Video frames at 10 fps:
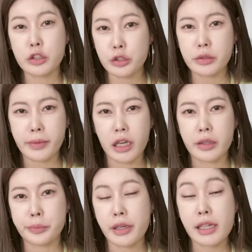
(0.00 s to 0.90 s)

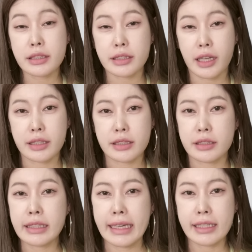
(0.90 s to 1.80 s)
뚫으면
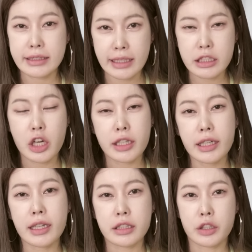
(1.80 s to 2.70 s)
프랑스까지는
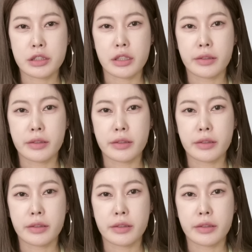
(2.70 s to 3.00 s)
일사천리라는 거죠.